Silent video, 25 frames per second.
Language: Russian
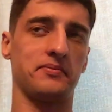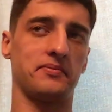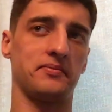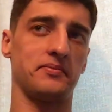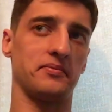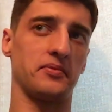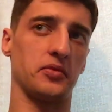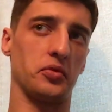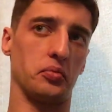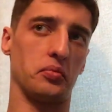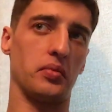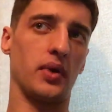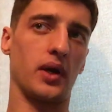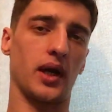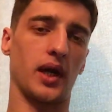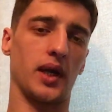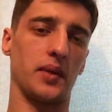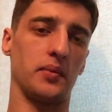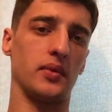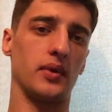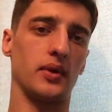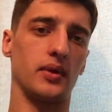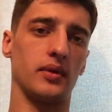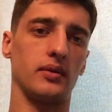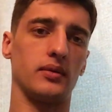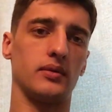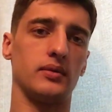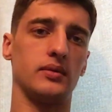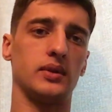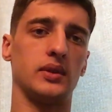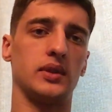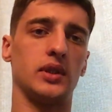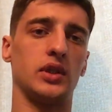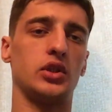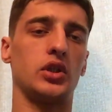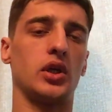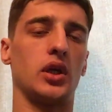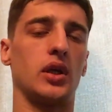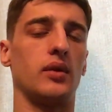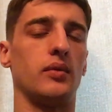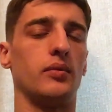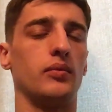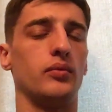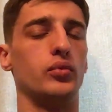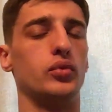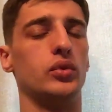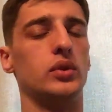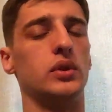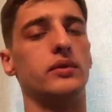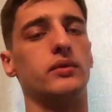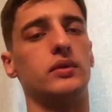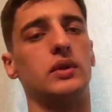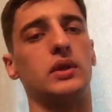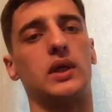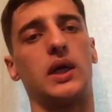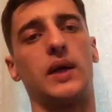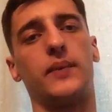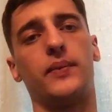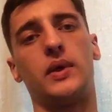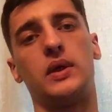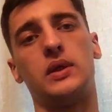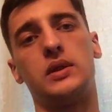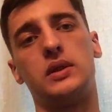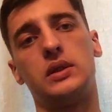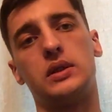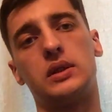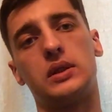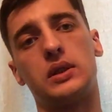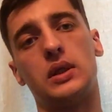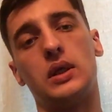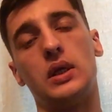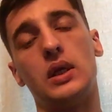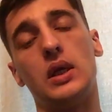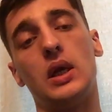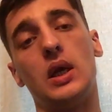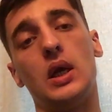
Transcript: Ну, по крайней мере, изначально будет вот такая позиция.